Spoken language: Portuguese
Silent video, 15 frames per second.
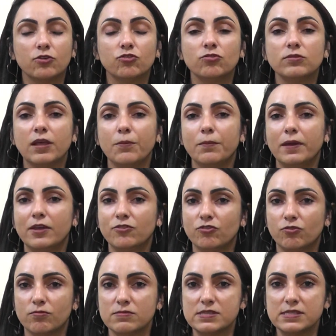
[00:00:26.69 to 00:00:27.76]

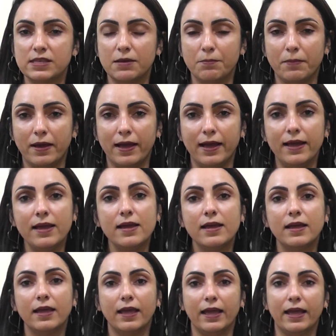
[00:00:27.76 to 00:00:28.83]
juntamente com o SEMAR,
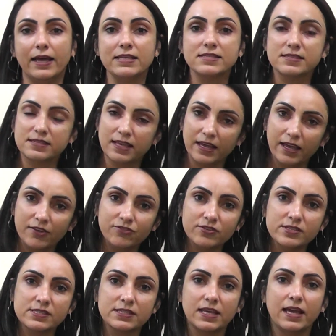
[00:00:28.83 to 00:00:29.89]
é, a
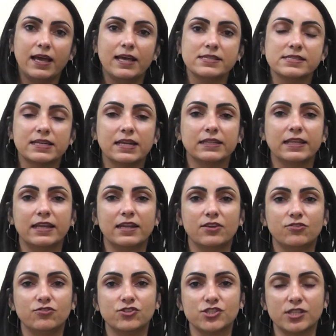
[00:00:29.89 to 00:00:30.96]
SEDES, que é a
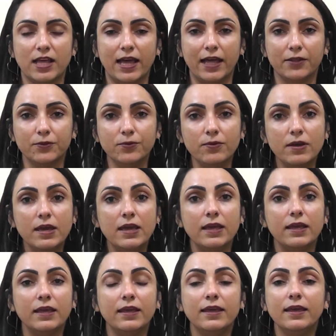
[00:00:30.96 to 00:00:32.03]
Secretaria de Estado,
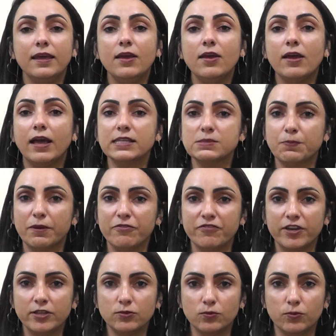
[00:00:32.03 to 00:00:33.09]
e as
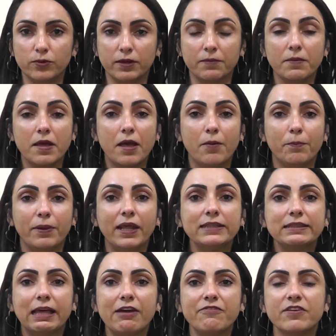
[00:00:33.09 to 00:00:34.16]
prefeituras, para
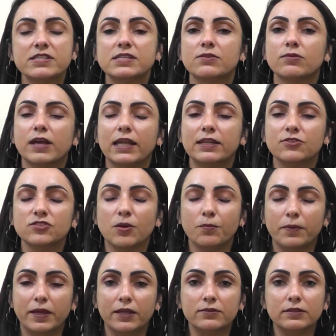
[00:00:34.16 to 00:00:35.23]
estar tá fazendo o
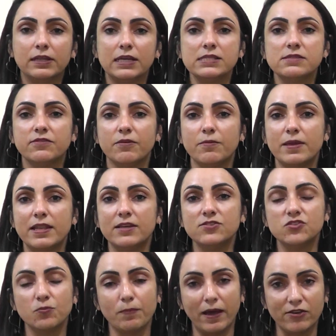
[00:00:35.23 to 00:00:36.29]
cadastramento das
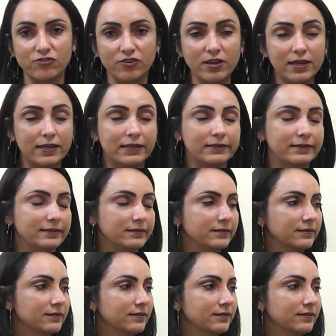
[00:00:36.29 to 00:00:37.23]
famílias de baixa renda.